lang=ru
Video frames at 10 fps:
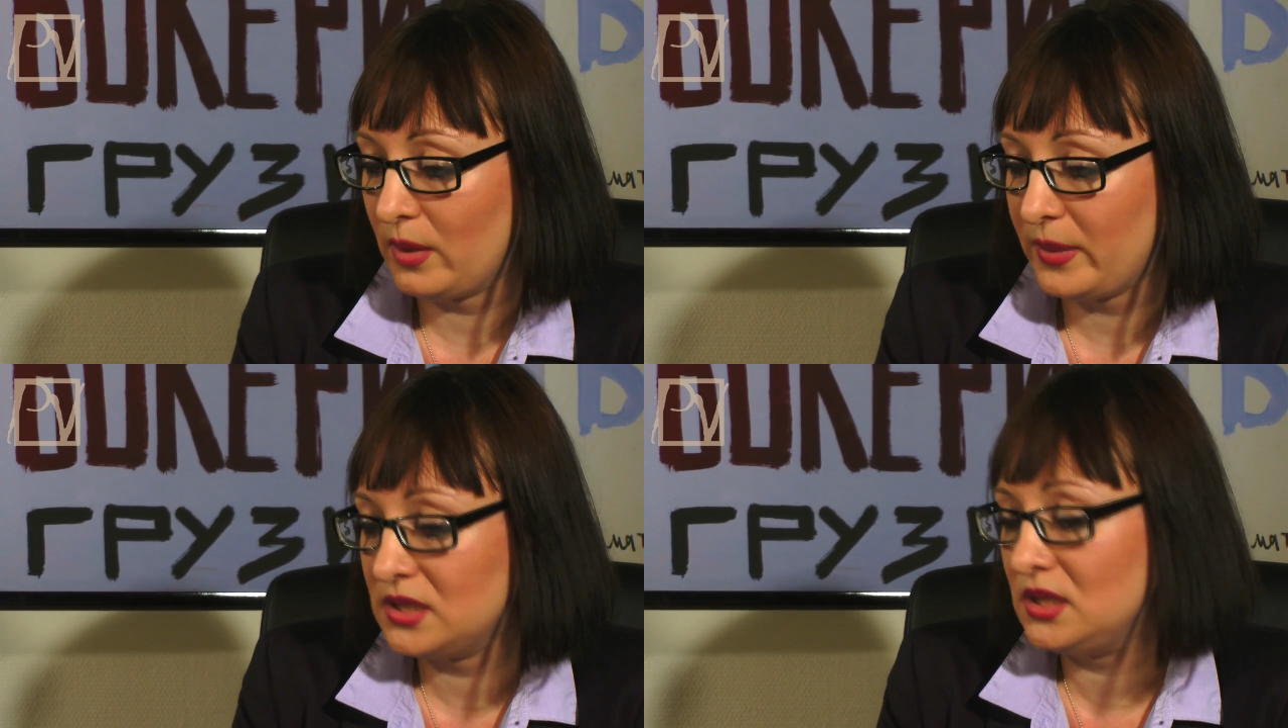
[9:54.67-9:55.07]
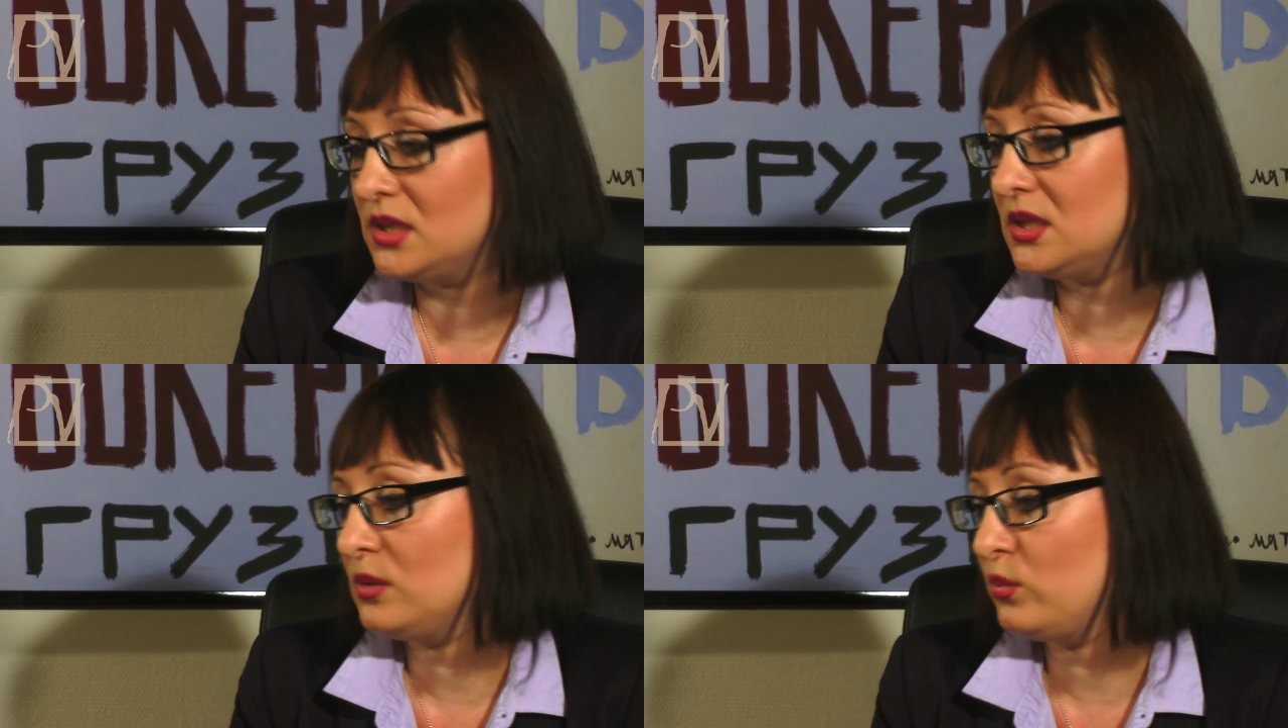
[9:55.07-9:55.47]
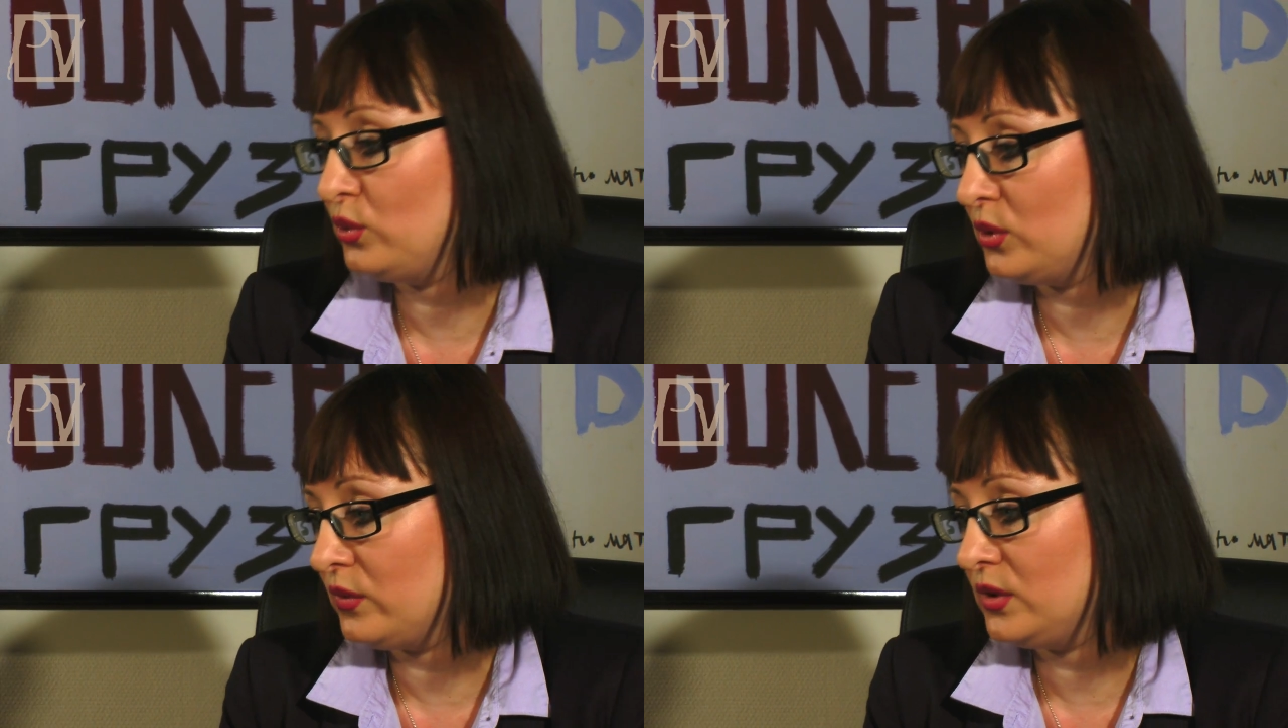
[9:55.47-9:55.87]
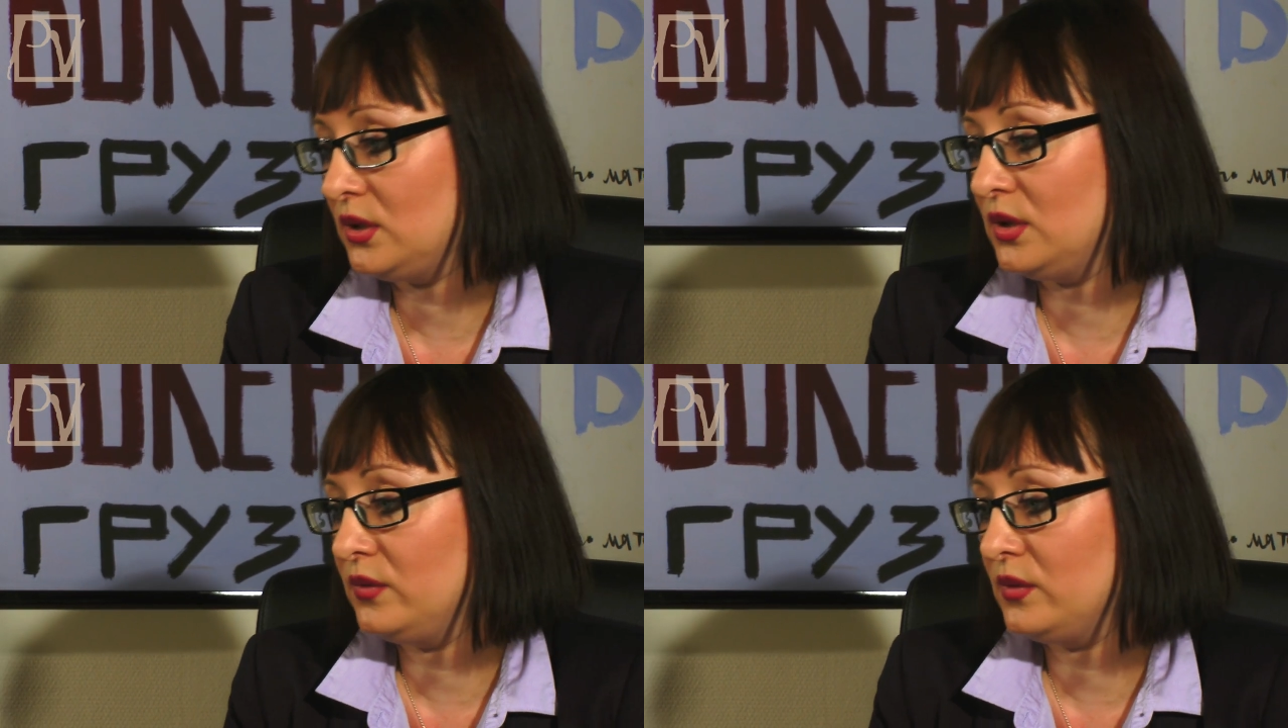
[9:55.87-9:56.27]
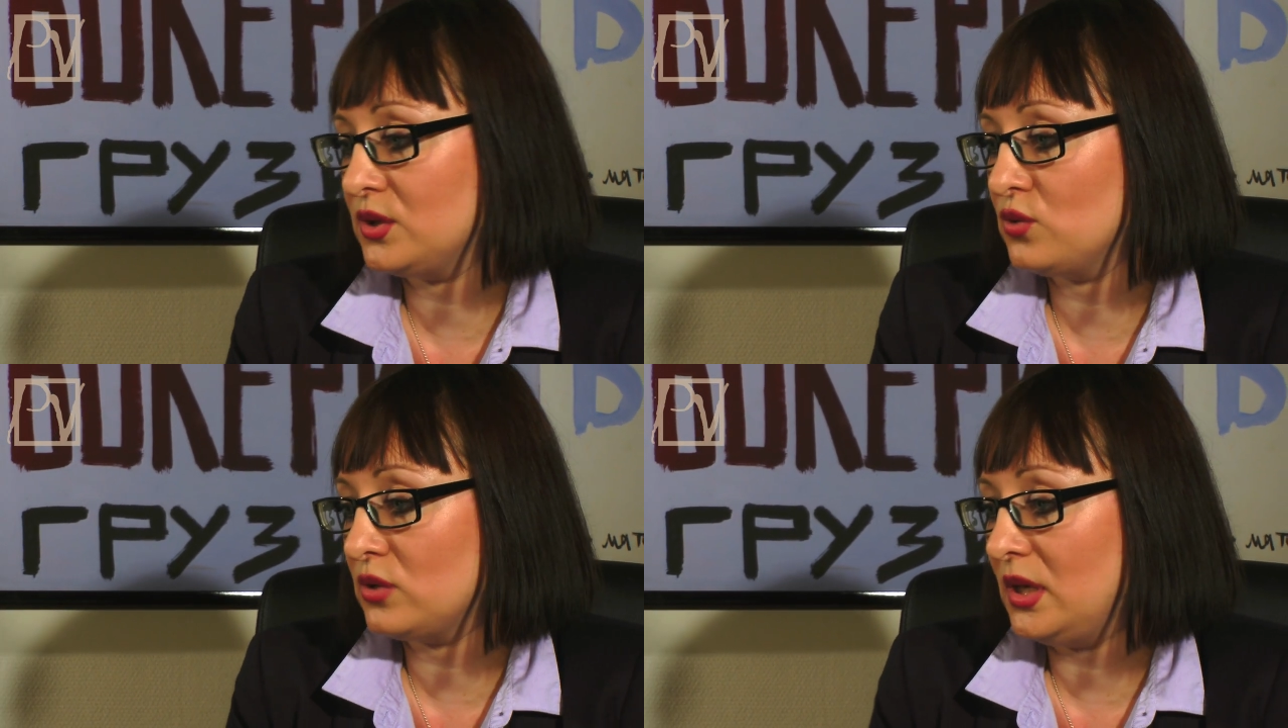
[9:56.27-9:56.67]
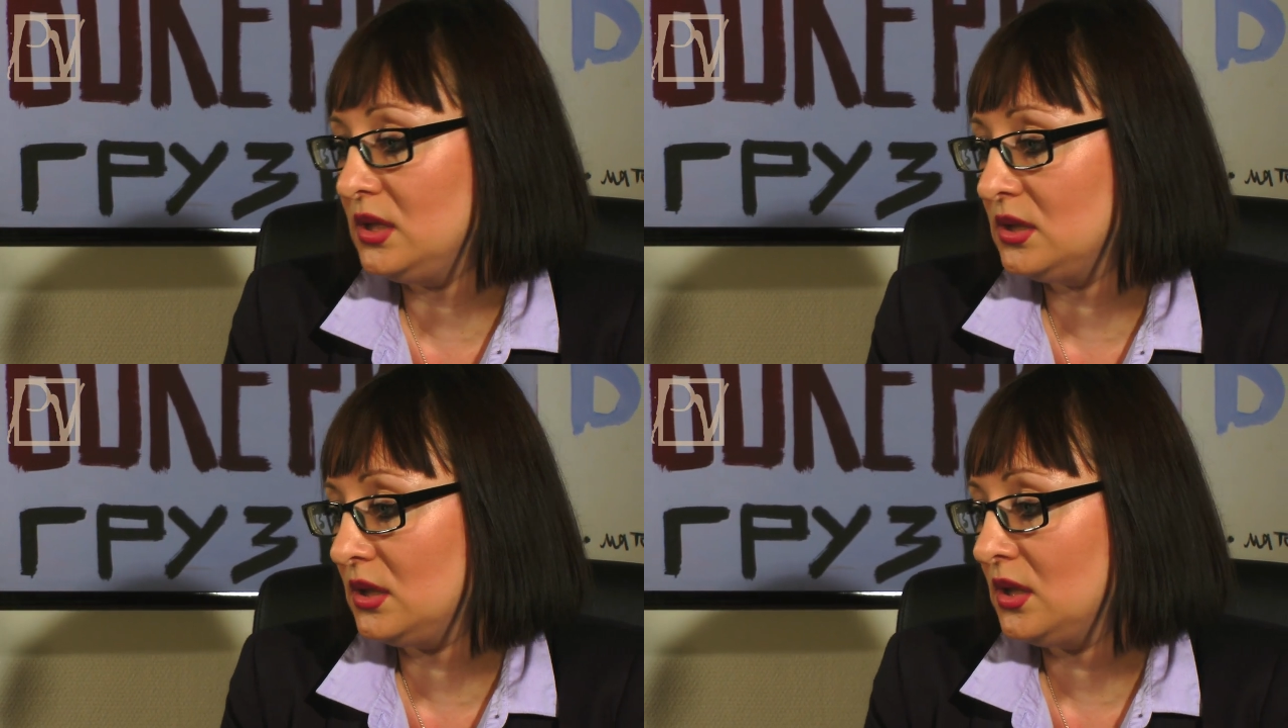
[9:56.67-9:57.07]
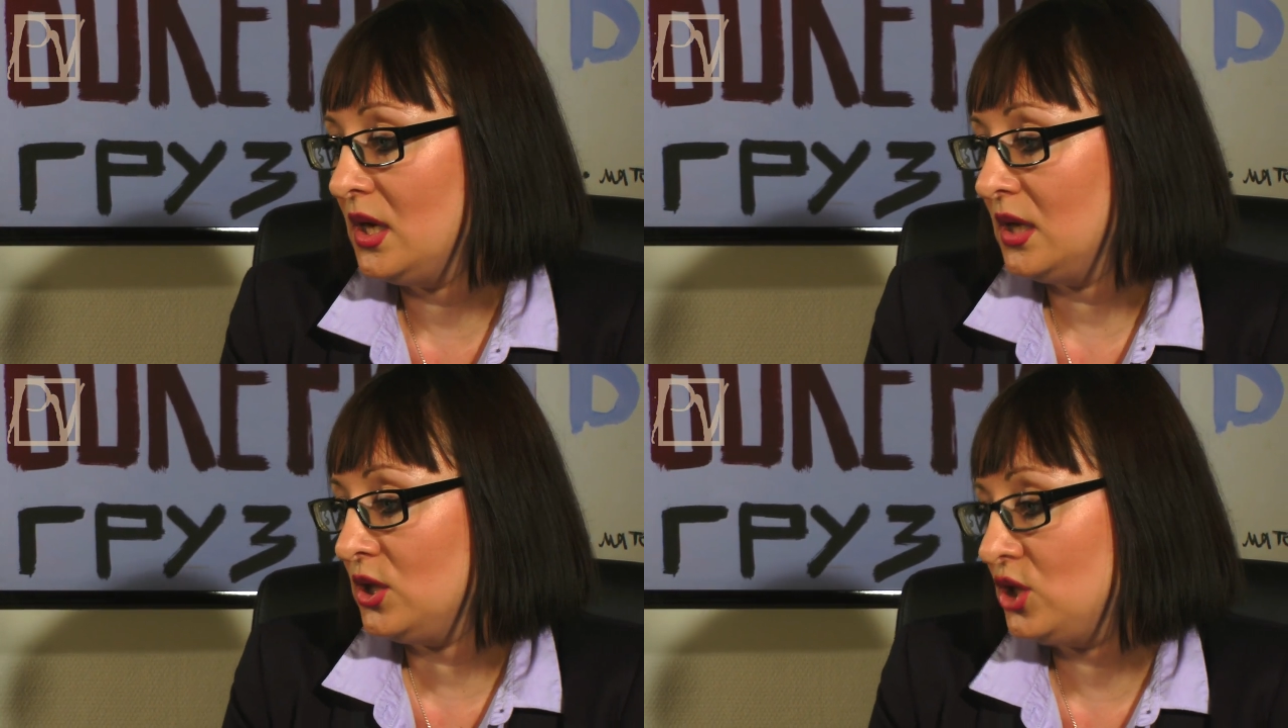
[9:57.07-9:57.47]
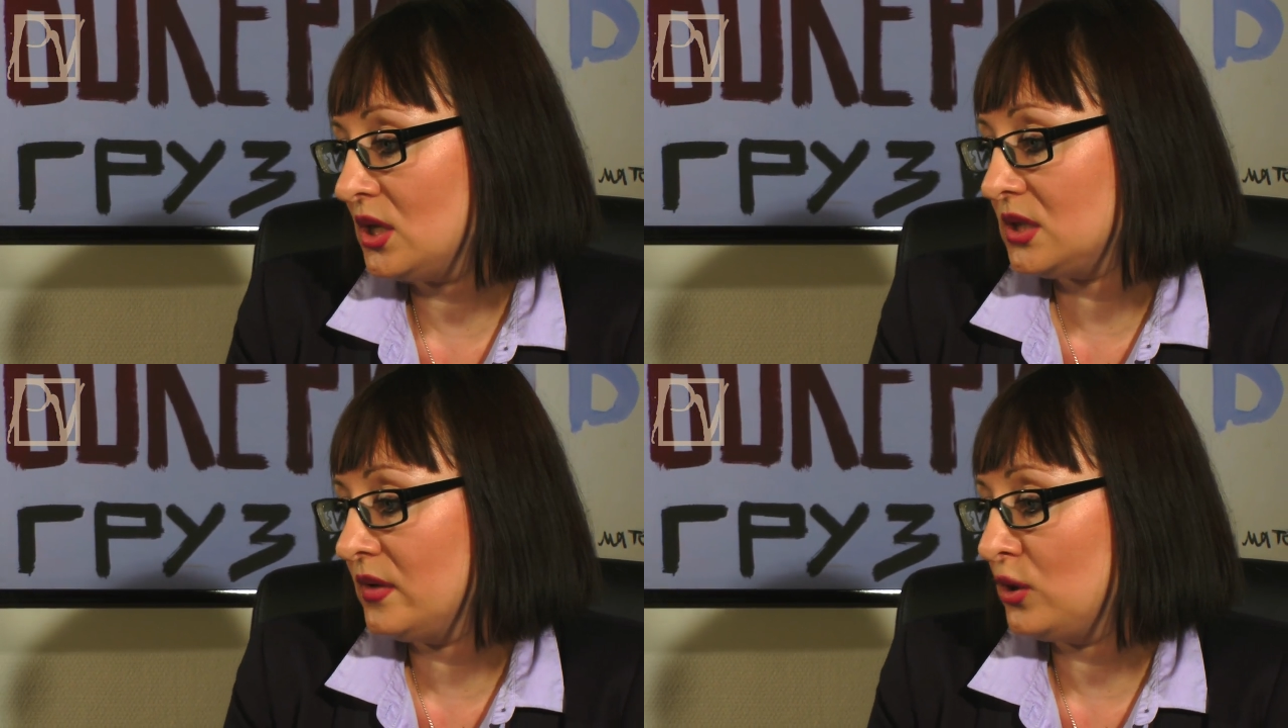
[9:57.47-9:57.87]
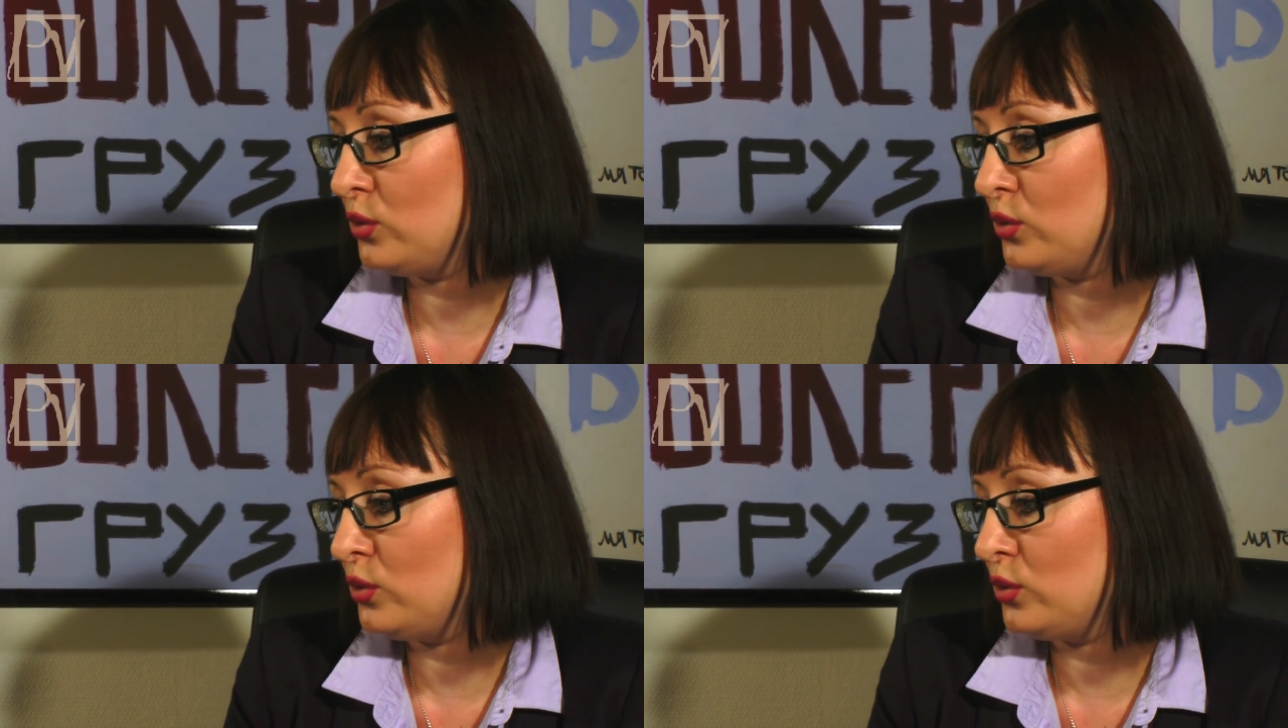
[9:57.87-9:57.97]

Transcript: оппозиции, будь то вот этот вывоз журналиста несчастного,